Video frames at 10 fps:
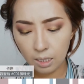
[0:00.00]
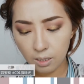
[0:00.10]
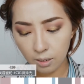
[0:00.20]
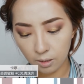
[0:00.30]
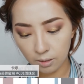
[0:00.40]
三
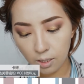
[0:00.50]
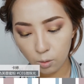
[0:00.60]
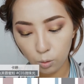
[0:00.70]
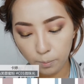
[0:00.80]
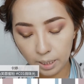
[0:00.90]
色的，但是
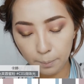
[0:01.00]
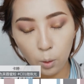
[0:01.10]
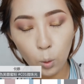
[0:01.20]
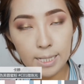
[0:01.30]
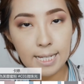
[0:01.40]
我会把它们
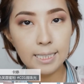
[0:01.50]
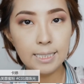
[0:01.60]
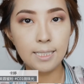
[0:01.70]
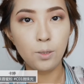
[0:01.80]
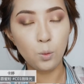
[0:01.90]
混在一
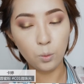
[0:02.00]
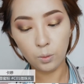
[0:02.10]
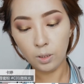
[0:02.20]
起用。